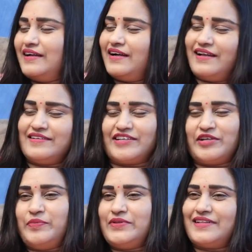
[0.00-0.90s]
ఇంకా అలా
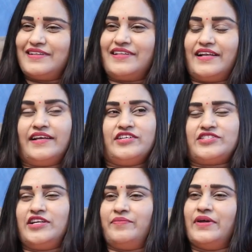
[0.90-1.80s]
జరిగిపోతుంది అంతే నాకు
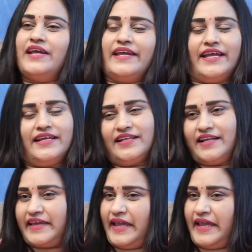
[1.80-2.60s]
ఇష్టం ఏదైనా